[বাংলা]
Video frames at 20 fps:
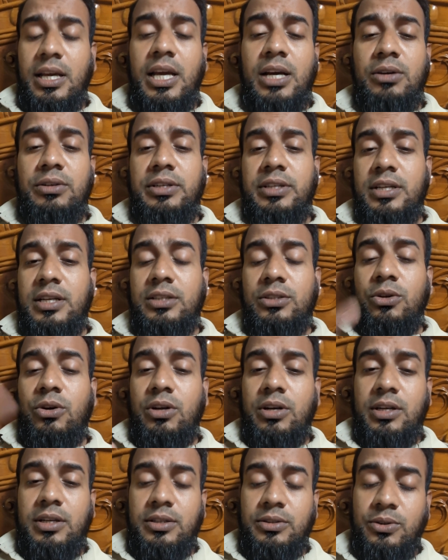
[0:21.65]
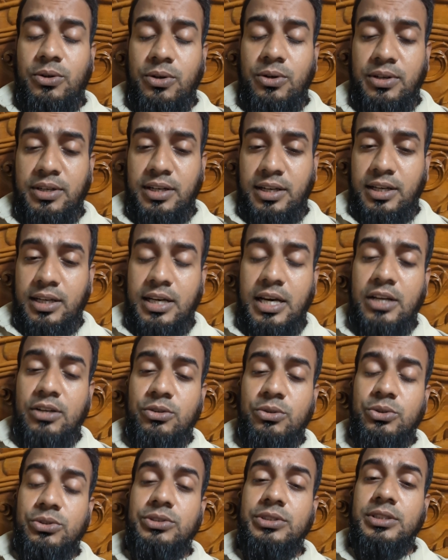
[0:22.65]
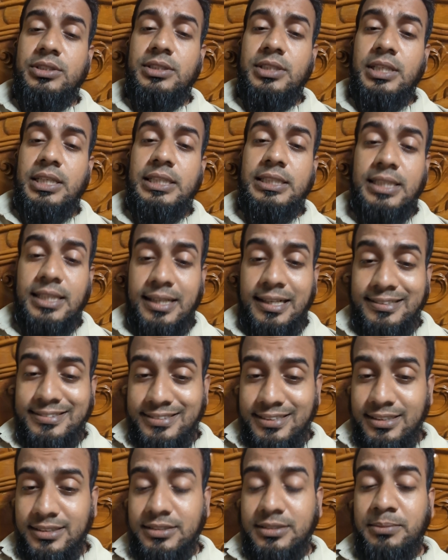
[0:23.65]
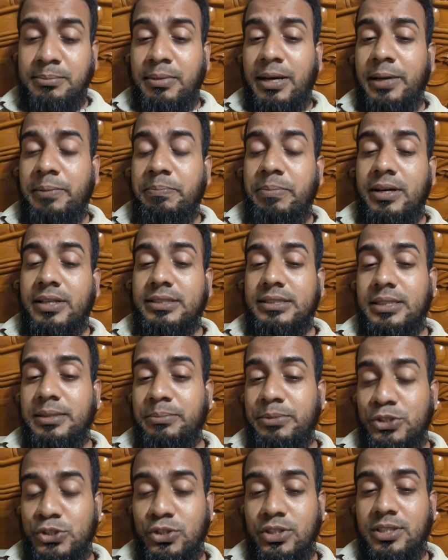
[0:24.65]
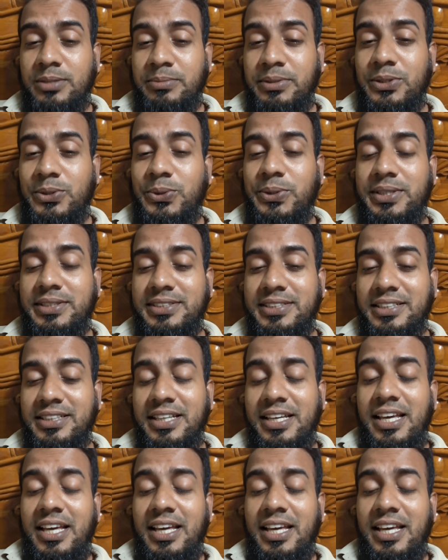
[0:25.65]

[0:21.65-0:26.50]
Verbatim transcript: এখন এরা ধরে ধরে না কারণ হচ্ছে যে এই যে রাসেলস বাইপার যে বিষয়টা বের হয়েছে